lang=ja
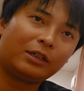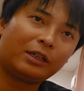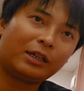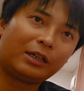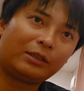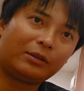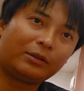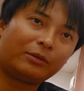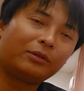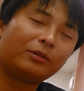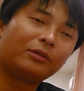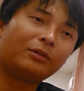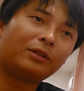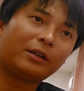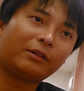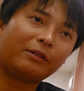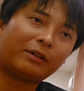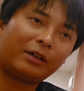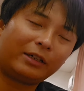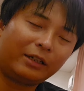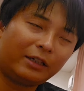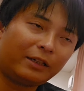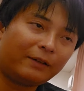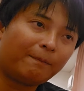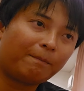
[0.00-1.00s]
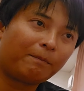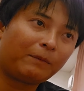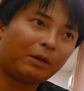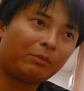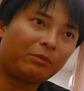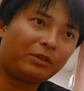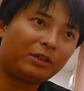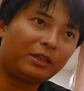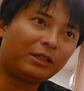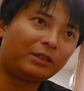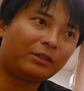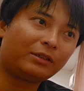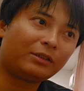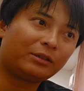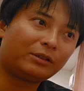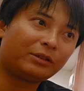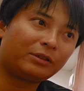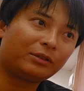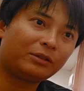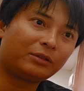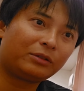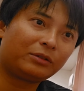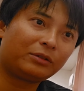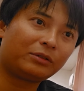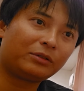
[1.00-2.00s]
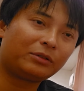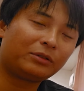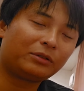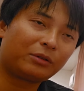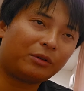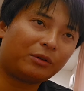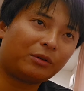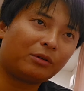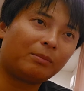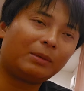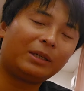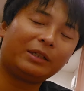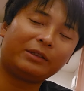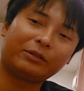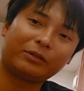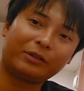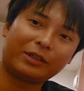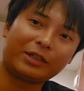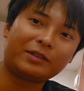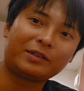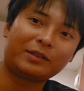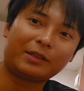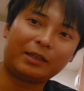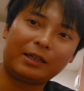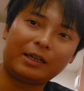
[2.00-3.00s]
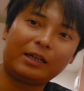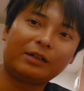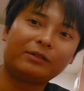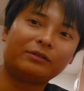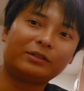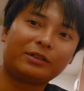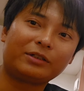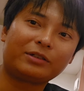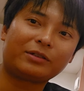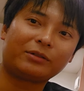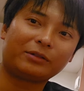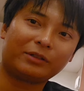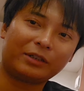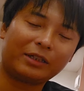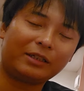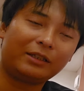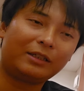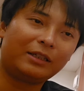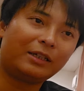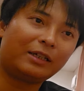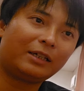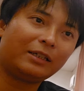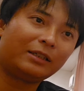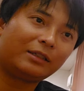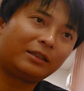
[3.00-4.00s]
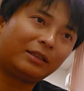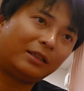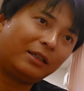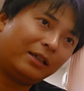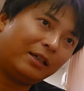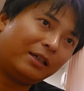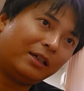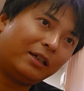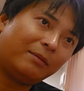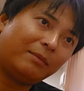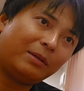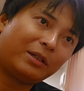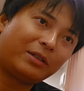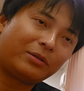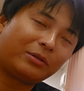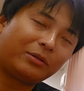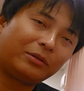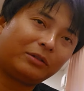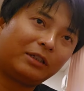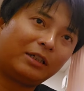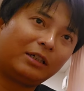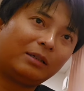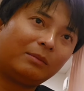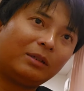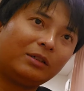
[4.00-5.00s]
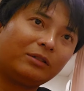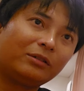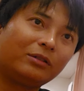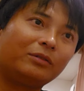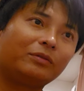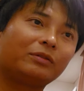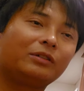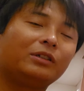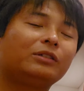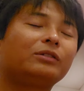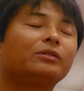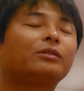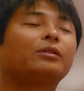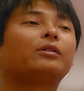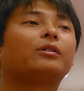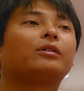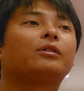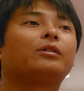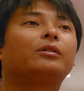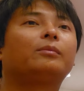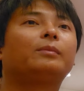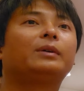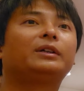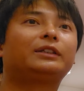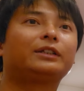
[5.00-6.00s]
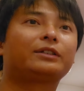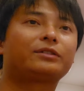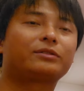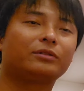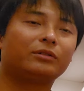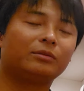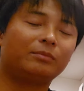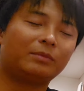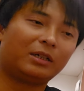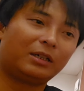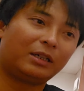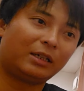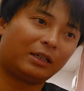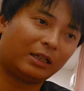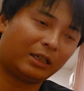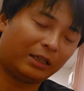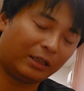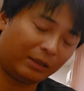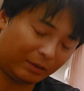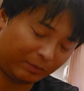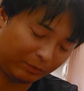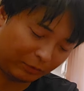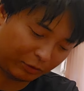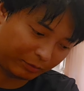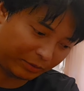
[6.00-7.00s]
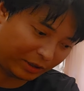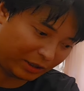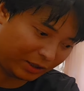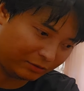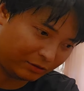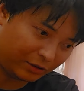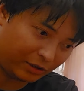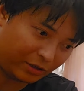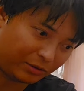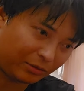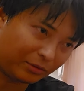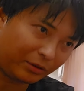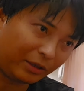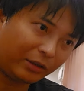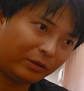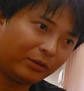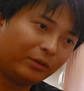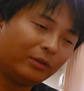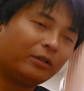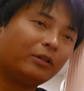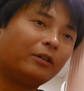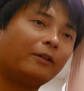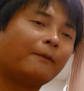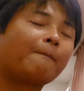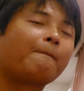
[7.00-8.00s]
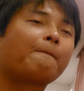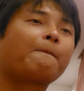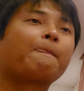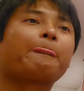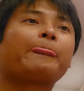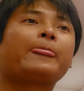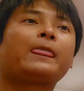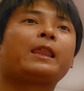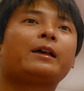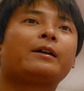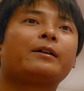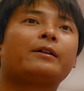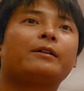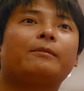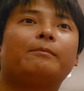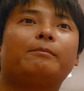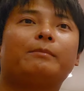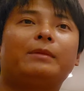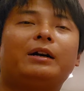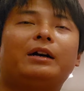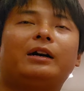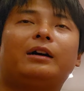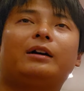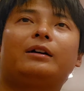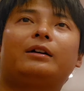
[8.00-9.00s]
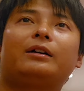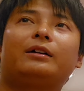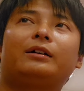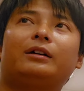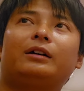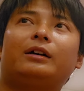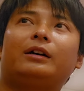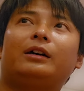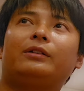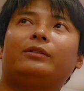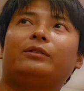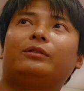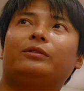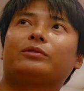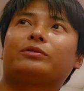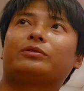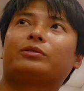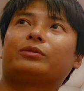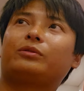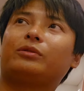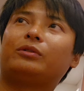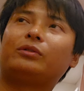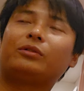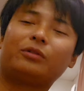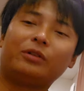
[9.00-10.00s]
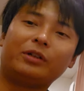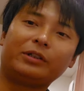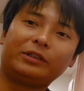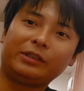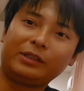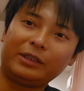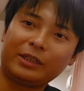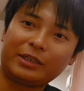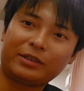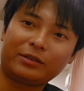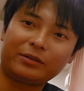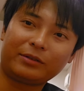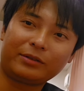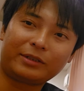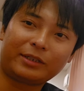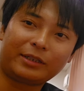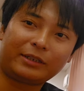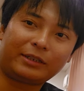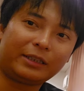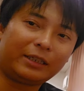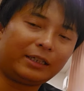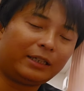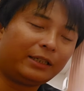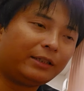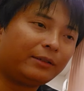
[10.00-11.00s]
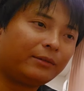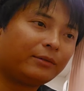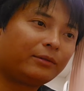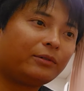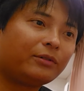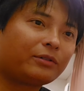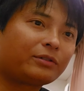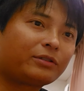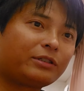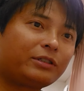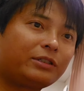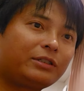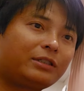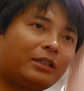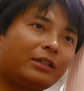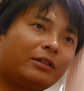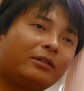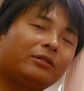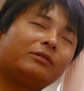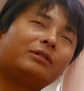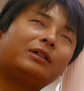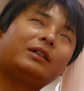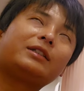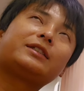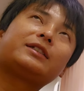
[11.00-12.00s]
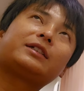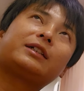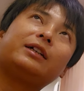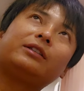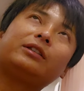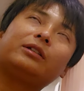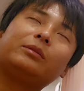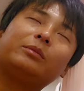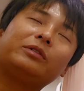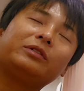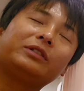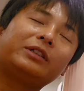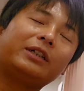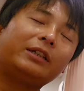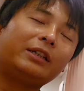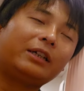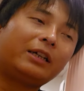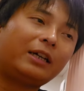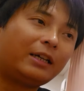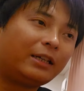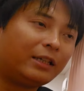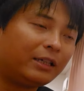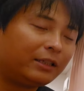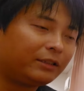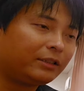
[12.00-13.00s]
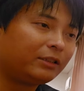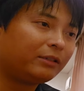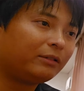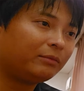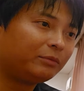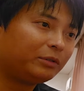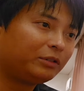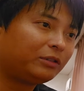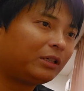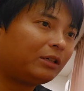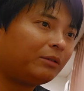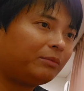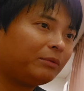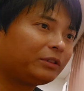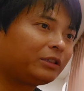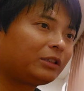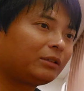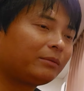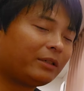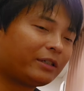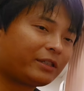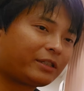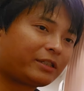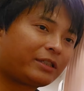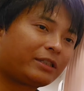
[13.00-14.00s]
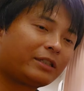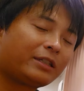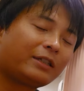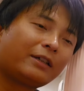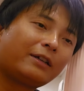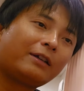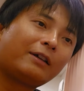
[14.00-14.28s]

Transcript: ところなのかな、まあ、ブレイクを、まあ、とりあえず狙うんでしょうね。狙って、まあ、そこ7万ドル付近のところ、まあ、多少、まあ、揉み合うでしょうけど、まあ、あの、そこを超えてね、使用された金を更新していくのは時間の問題かなという僕は思ってます。